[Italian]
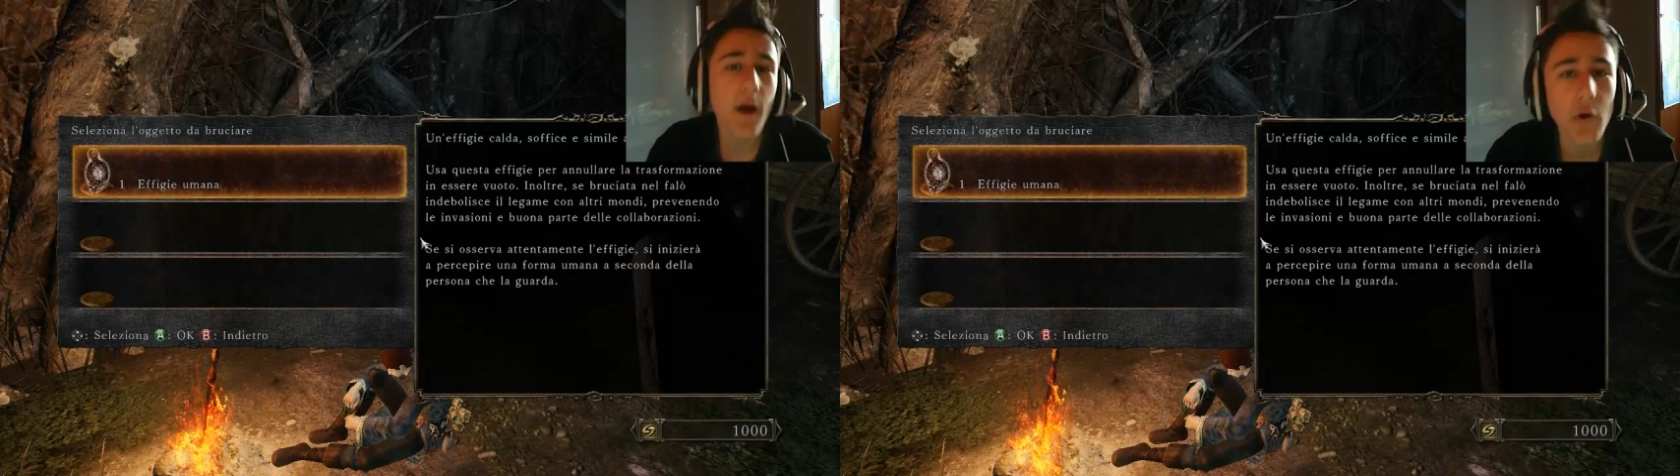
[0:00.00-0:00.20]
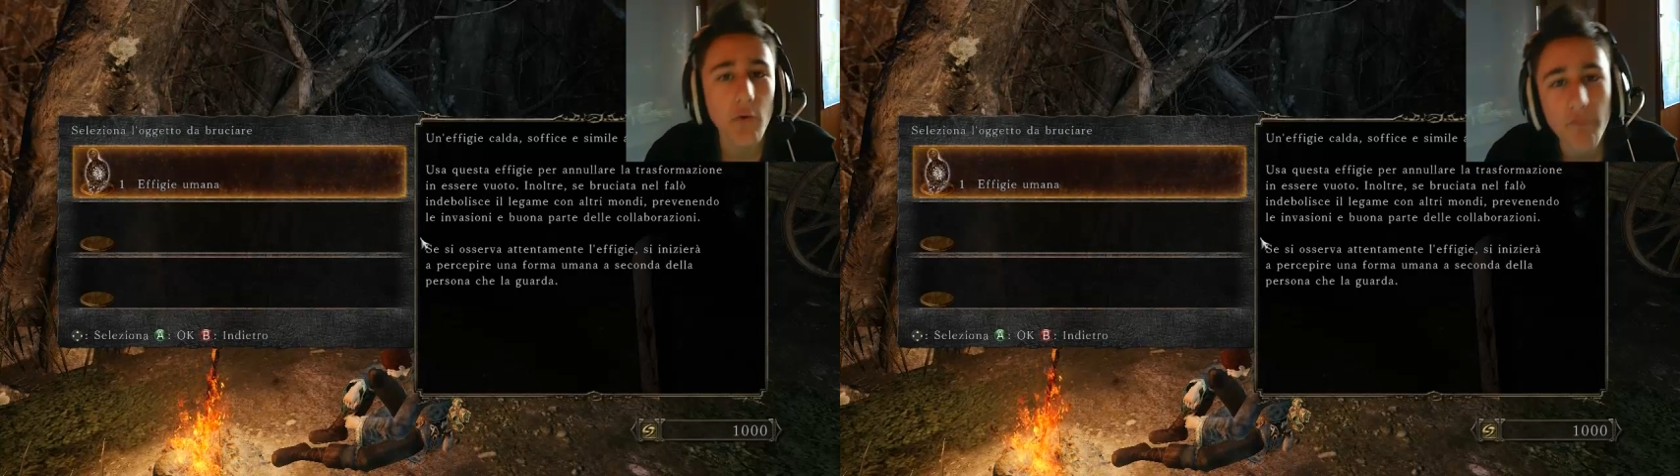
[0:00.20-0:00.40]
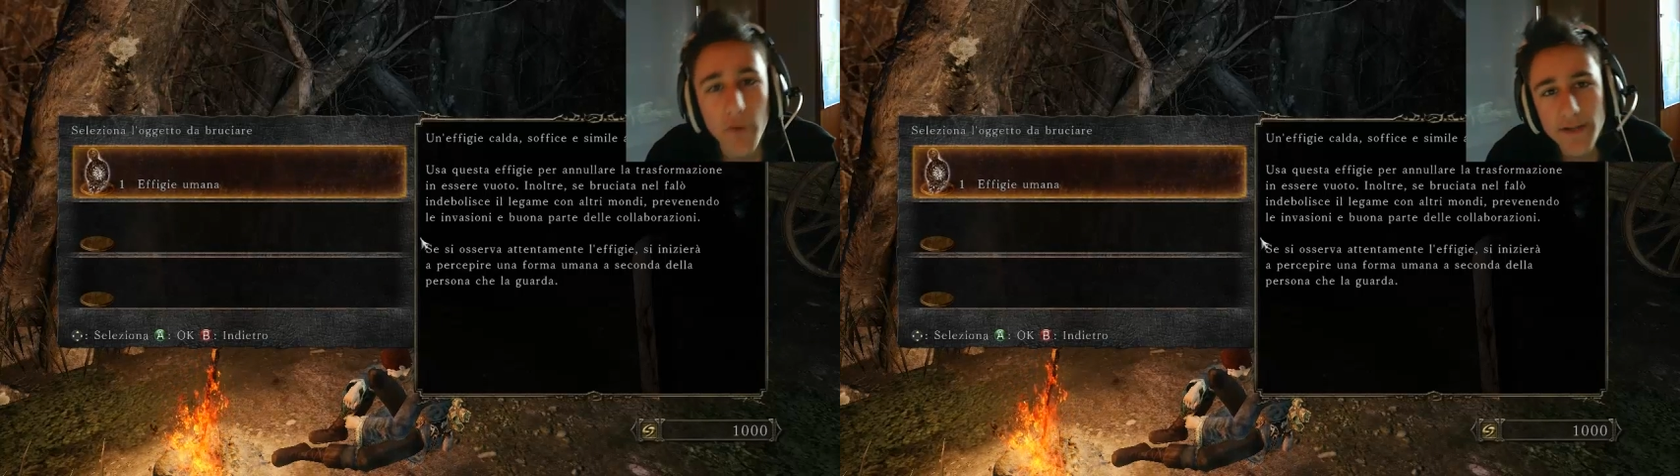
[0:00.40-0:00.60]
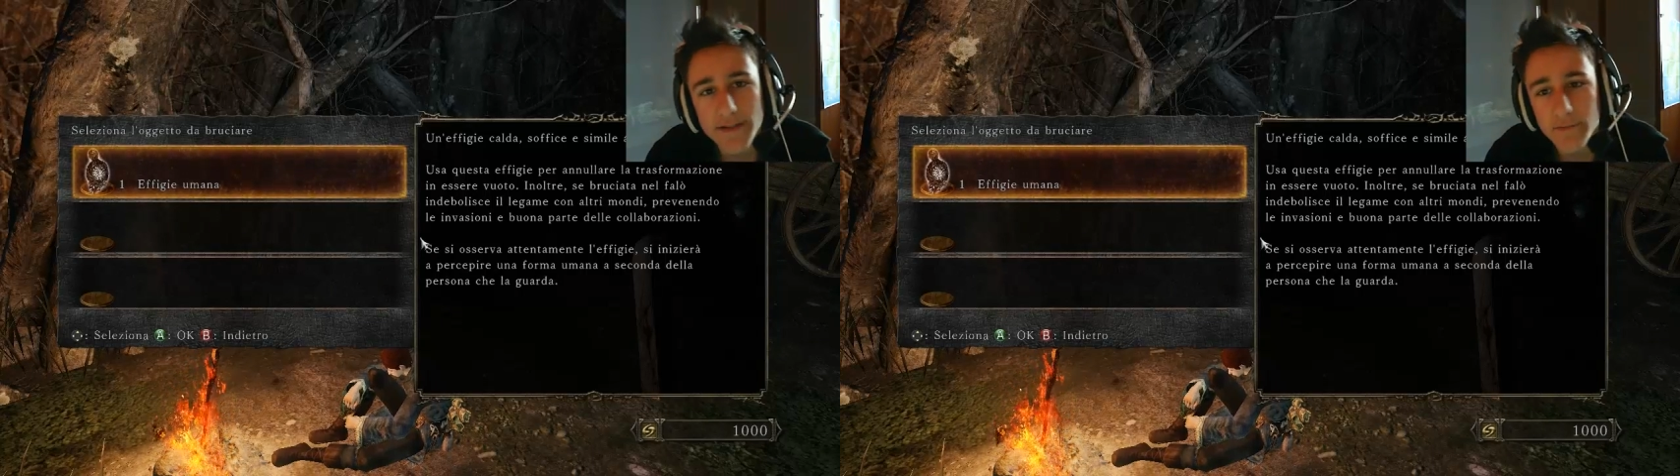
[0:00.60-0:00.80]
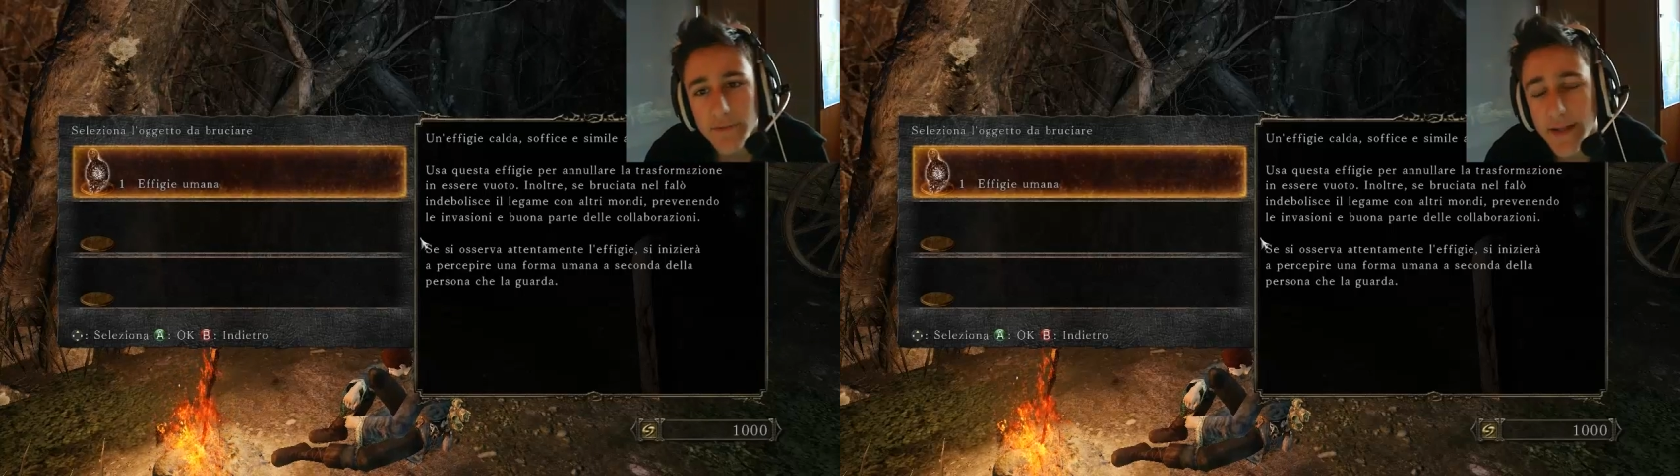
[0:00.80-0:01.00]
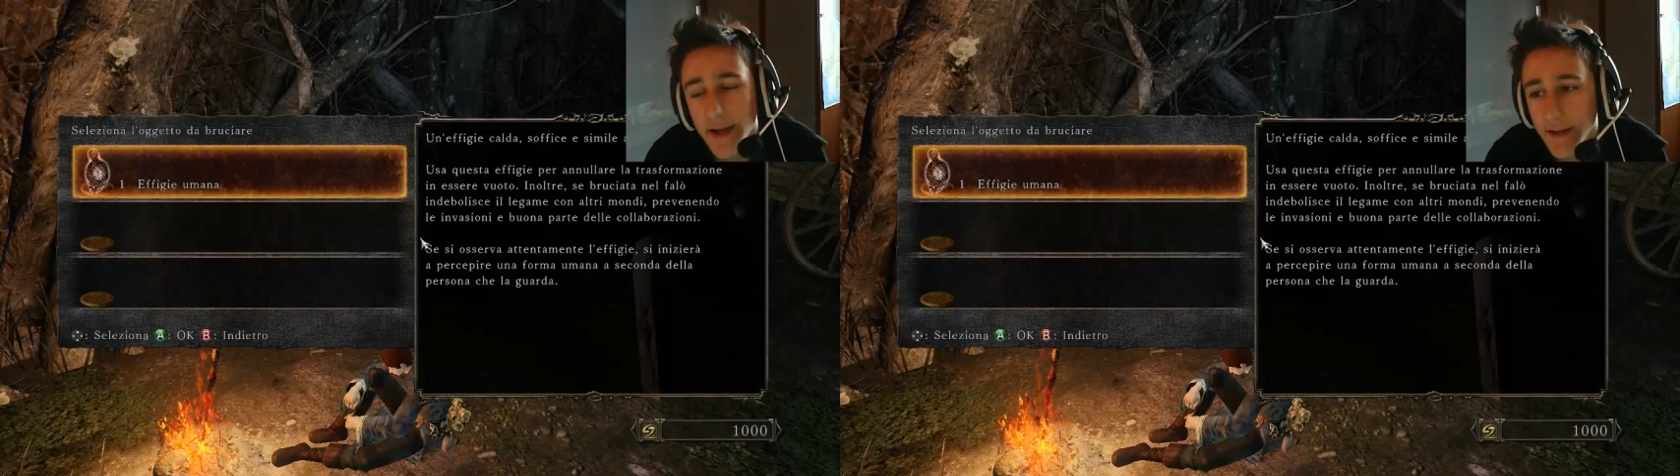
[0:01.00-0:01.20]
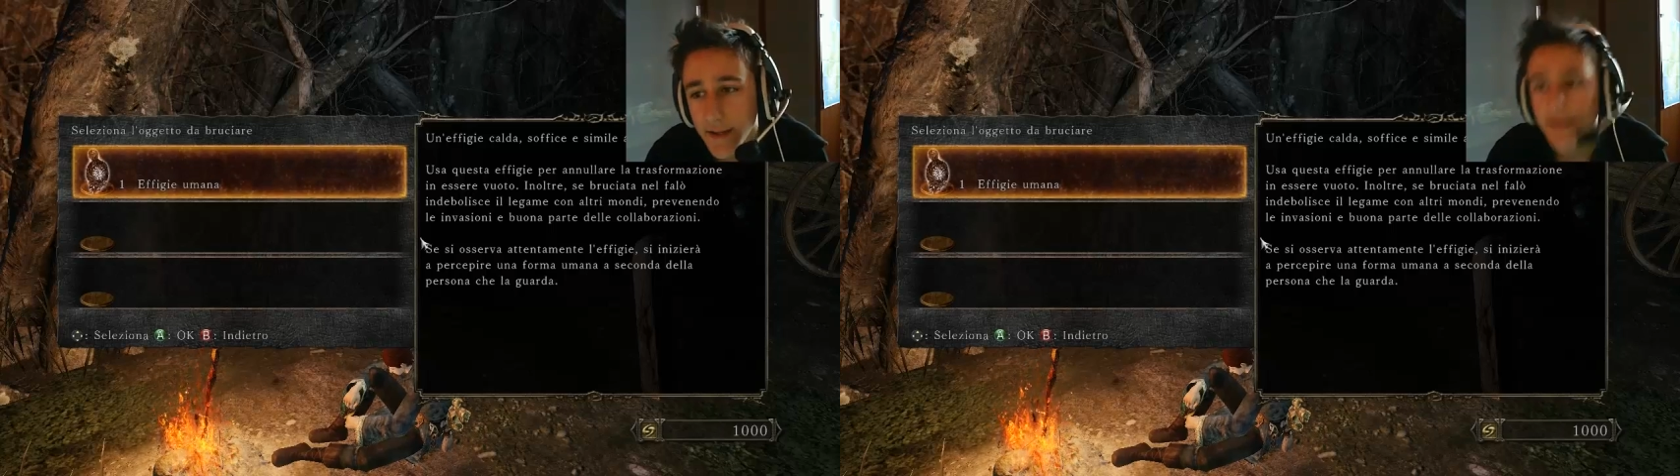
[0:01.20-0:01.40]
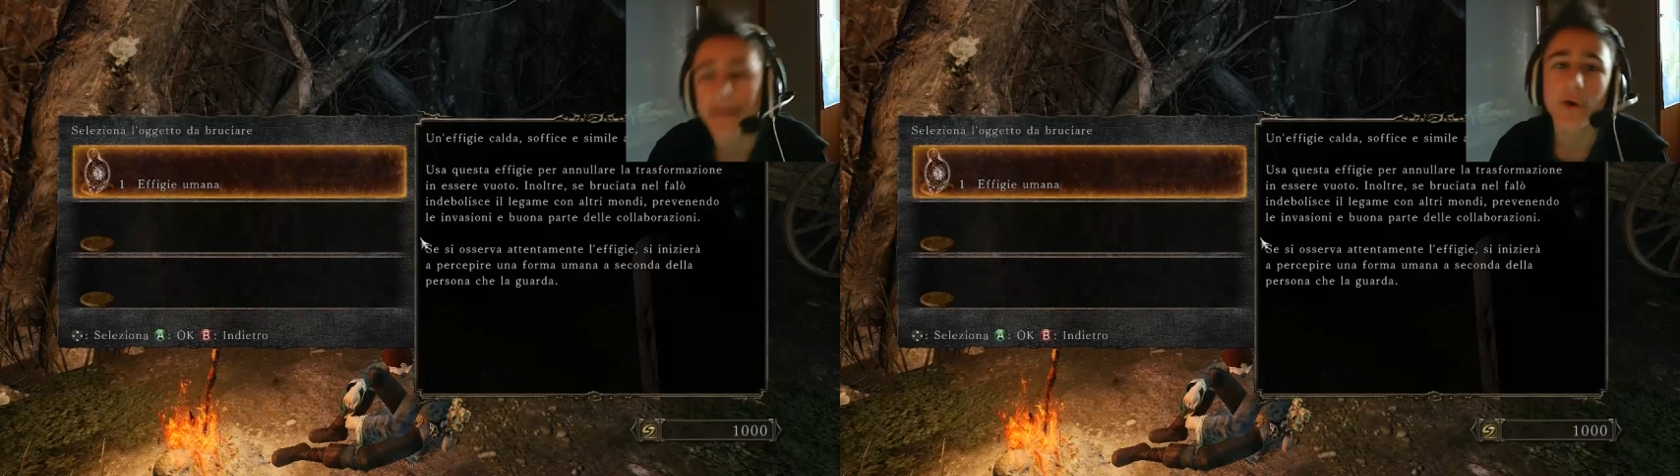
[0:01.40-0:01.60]
non volete evitare
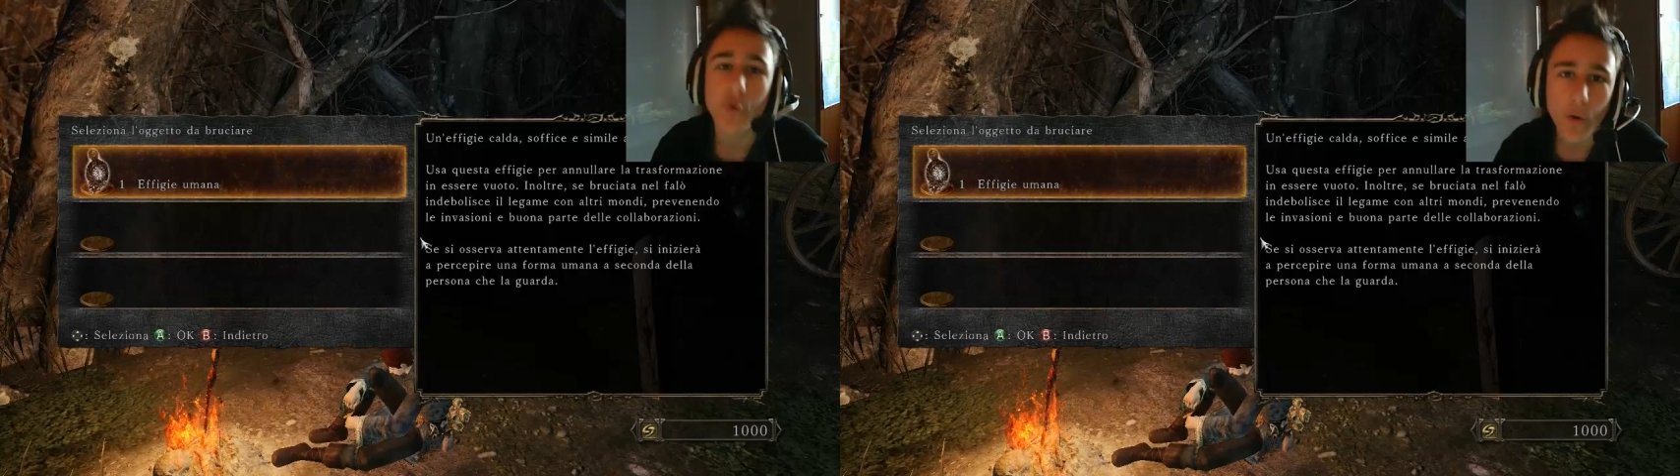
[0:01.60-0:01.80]
che in